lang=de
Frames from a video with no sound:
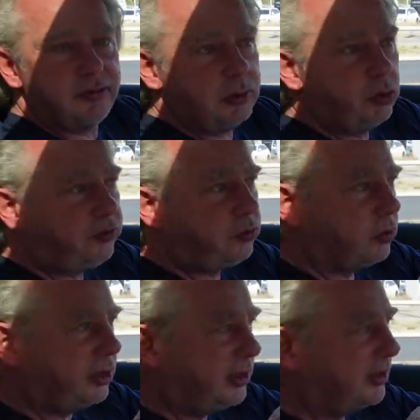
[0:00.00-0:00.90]

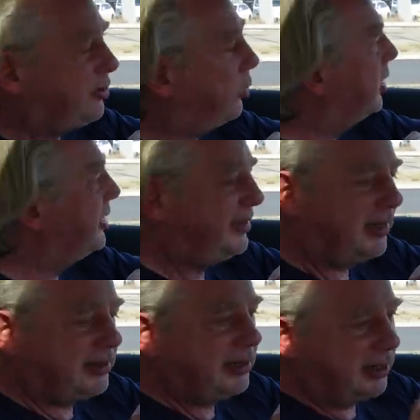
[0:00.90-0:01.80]
Lüftung hier ist auch
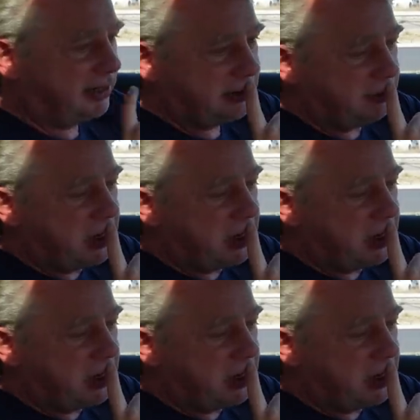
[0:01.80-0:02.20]
sehr, sehr leise.